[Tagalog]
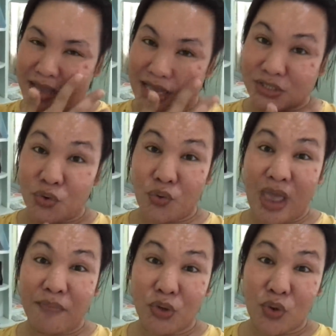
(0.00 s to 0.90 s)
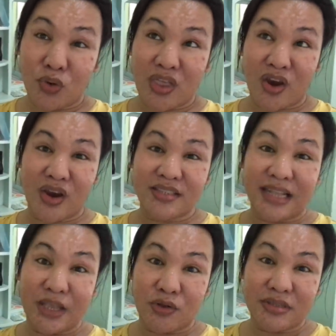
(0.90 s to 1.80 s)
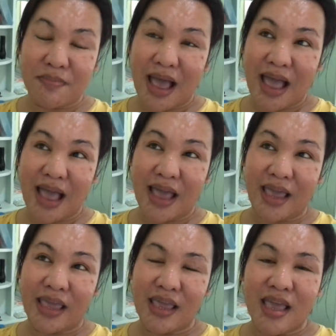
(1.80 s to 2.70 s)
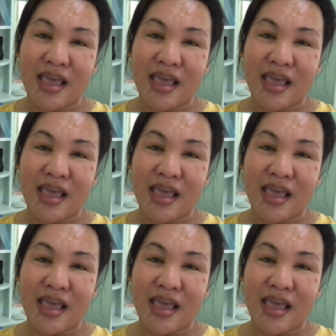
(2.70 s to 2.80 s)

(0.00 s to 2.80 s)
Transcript: So, we have to go there sa likod sa bahay